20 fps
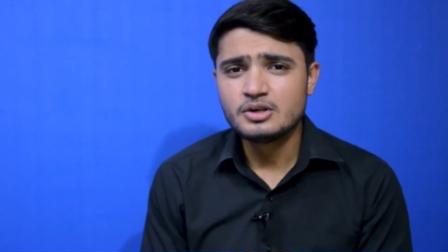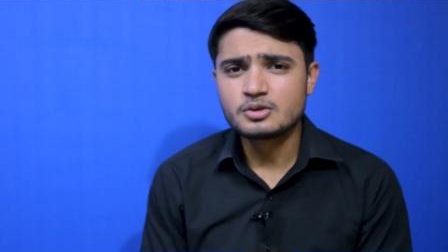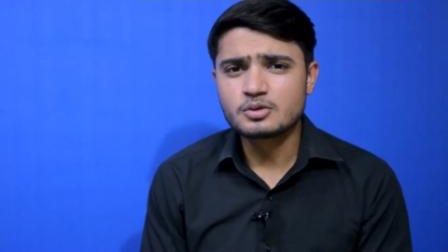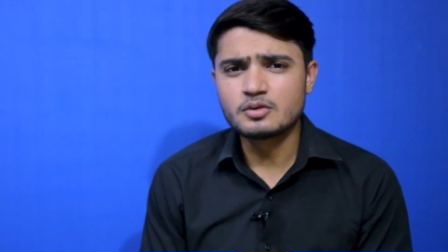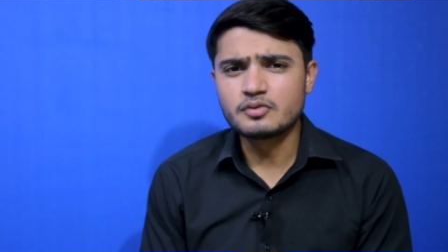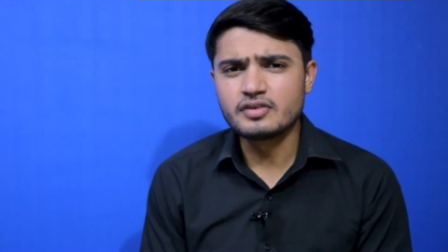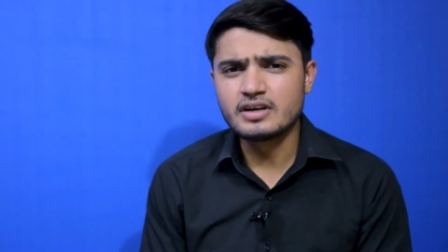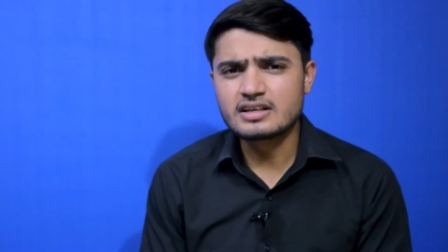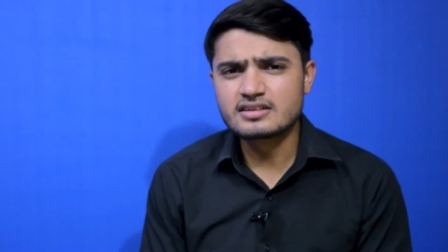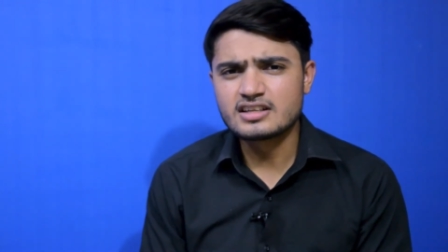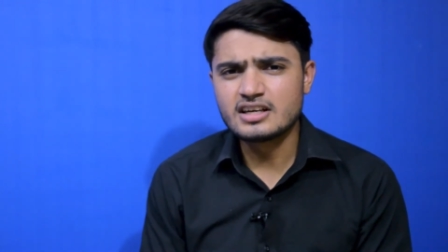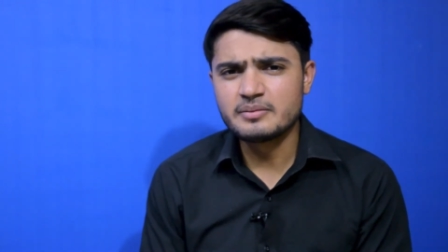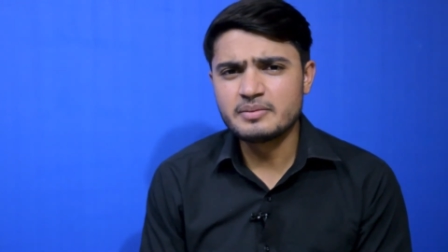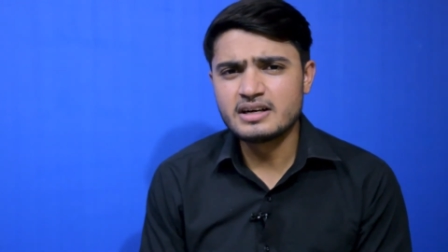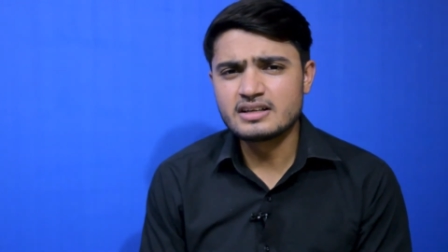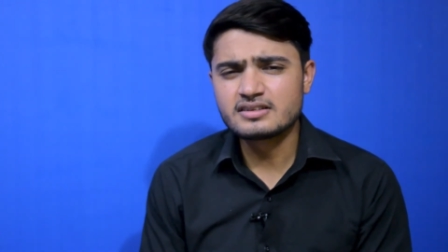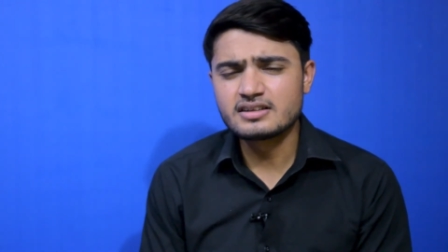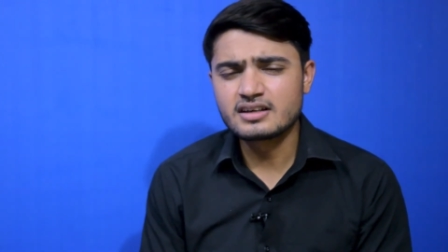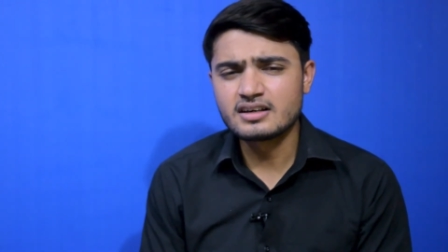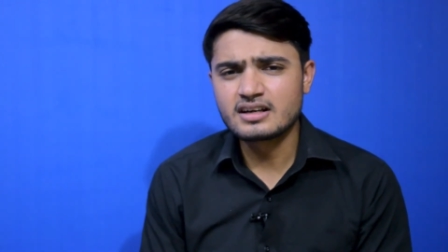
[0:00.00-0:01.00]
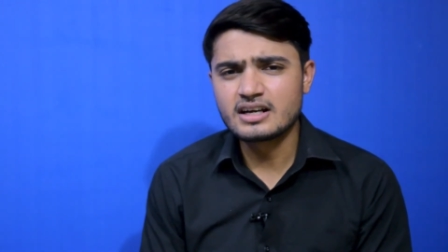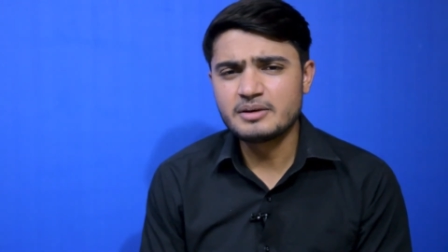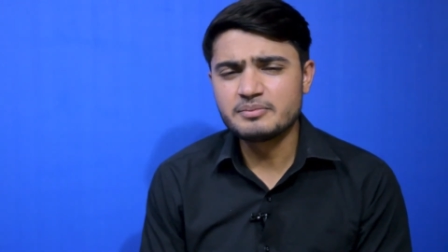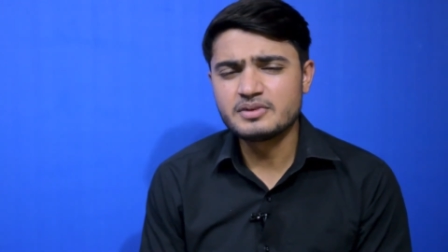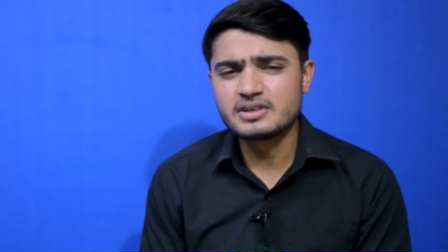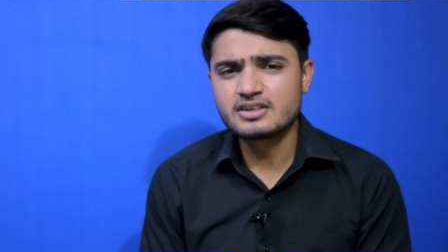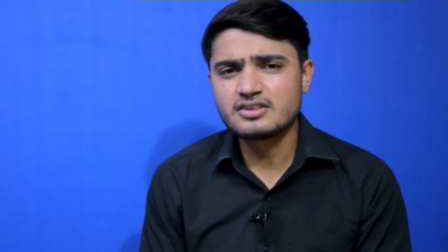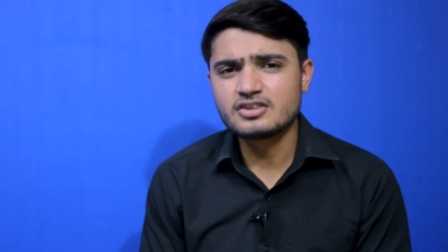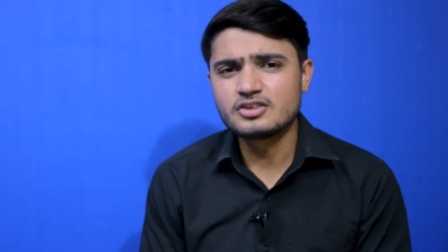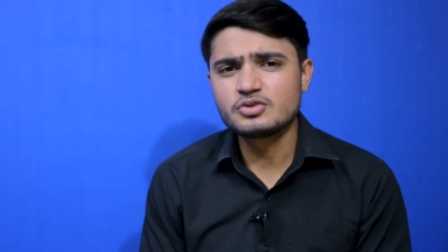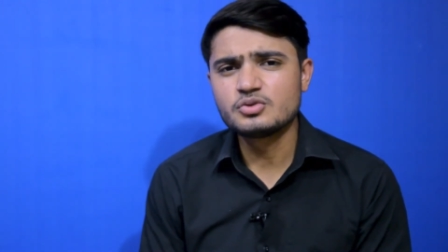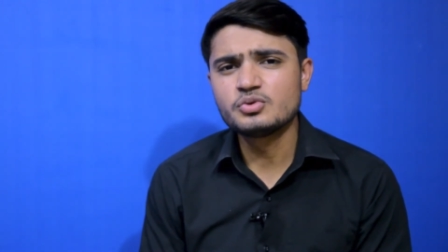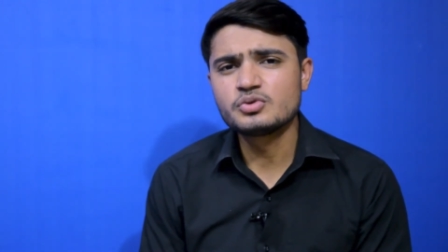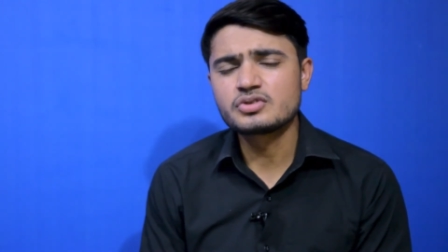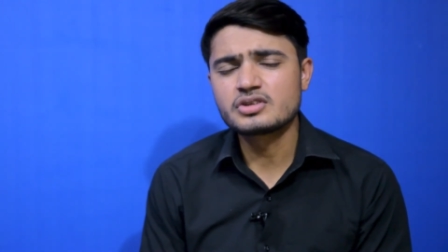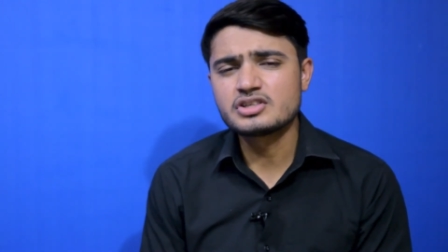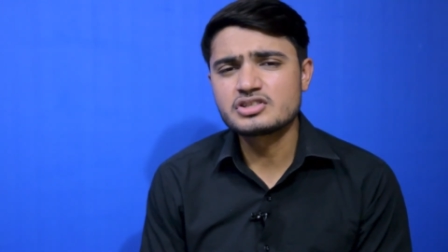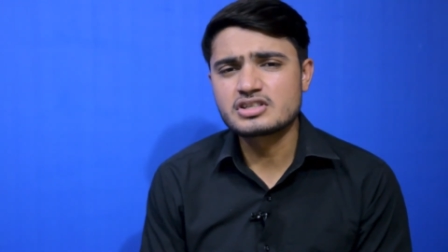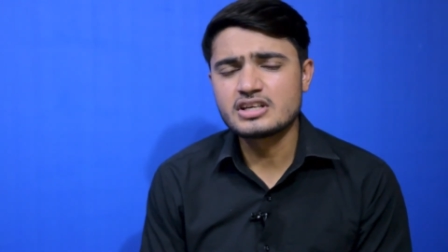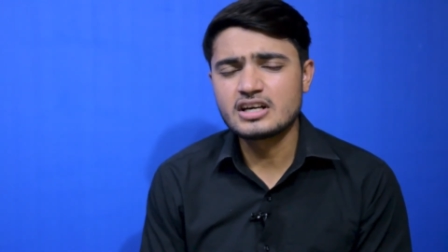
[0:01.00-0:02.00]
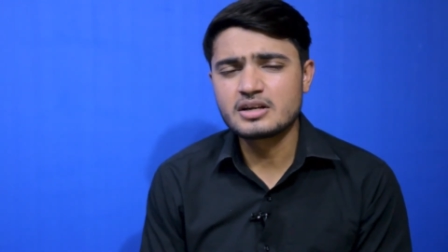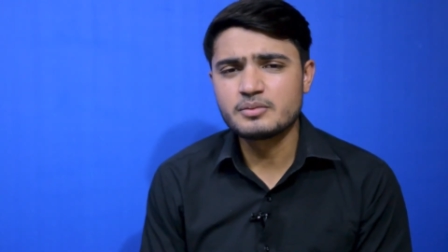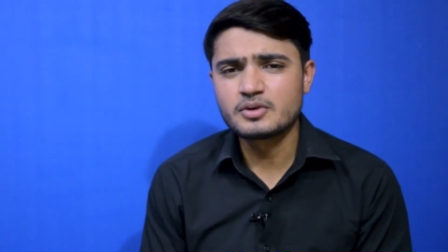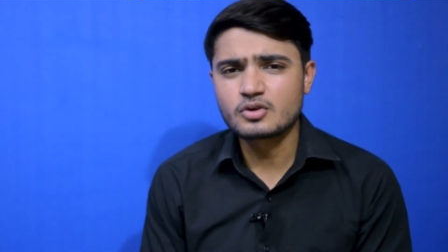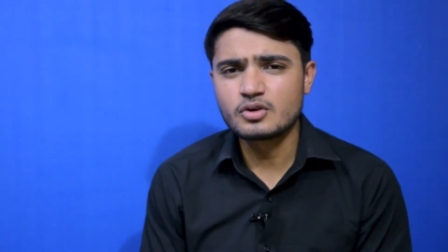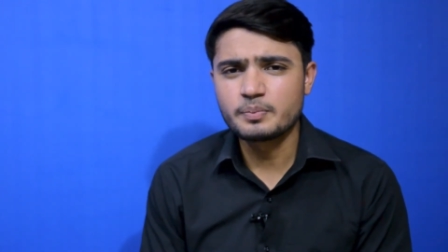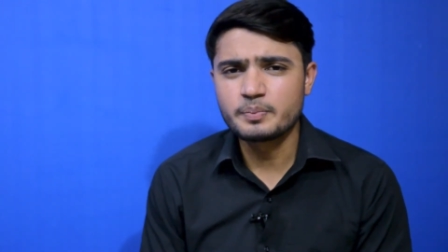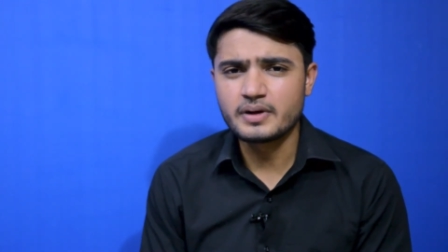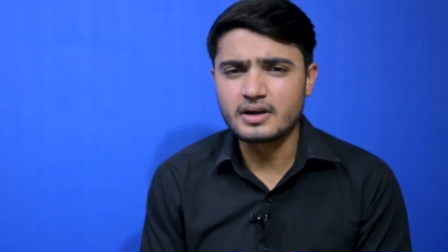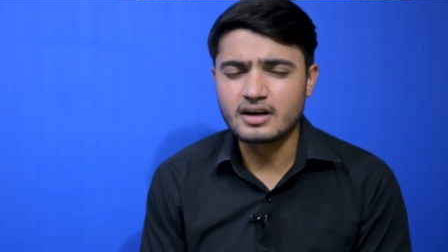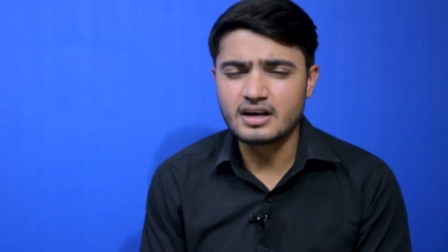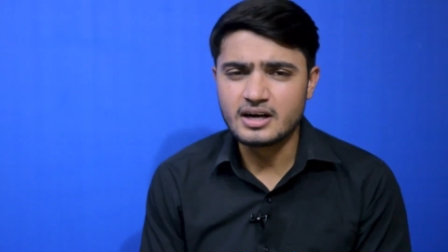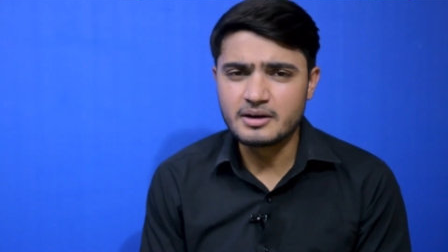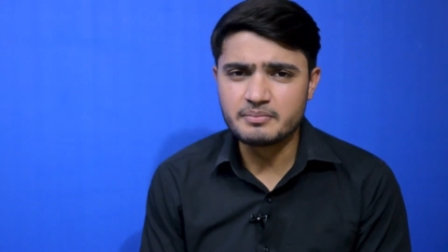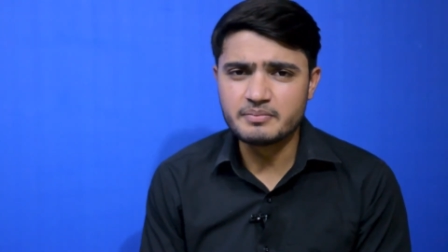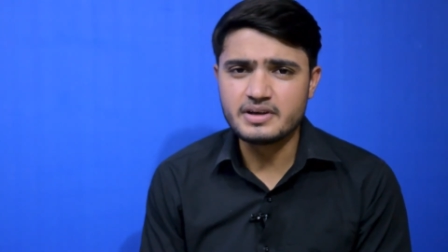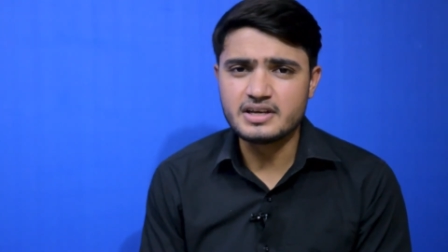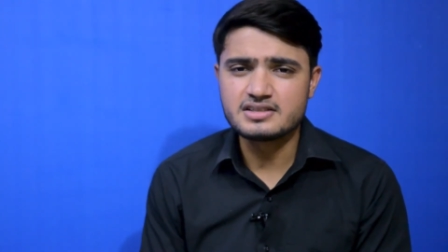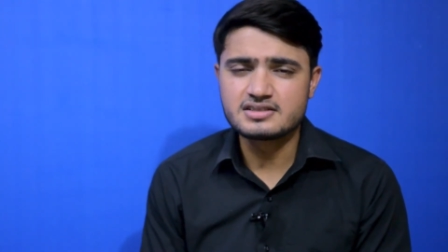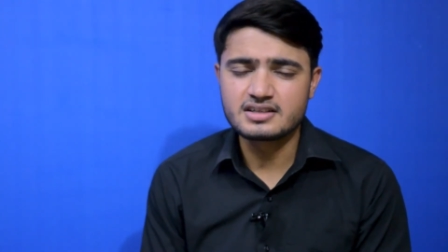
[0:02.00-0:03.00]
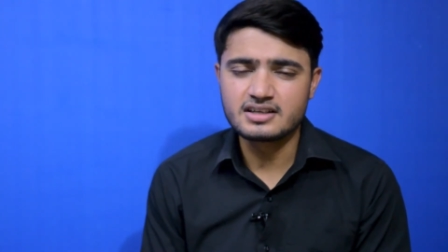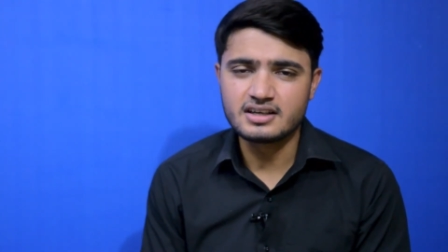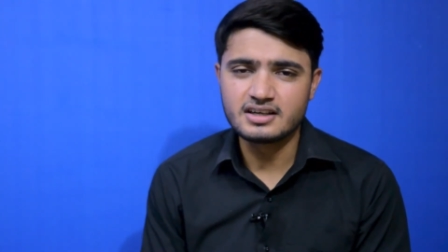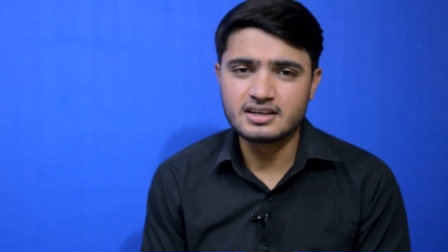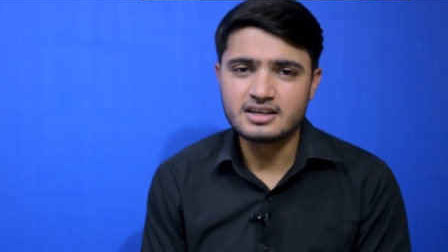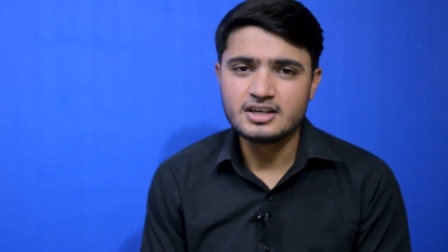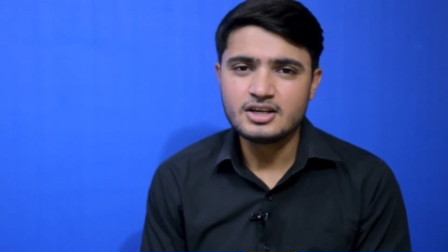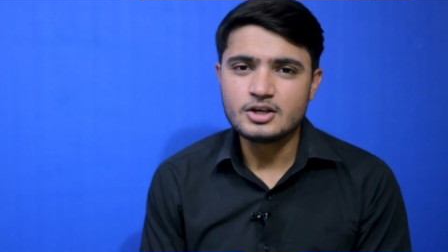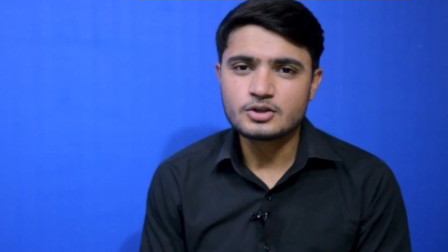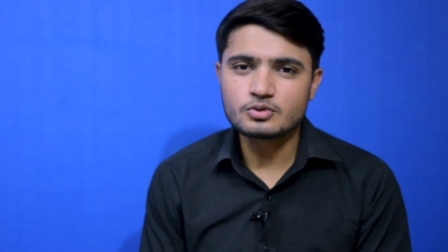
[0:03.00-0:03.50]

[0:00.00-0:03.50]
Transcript: तो फैसलाबाद से अगर आपने किसी दूसरे शहर में कोई पैगाम भेजना है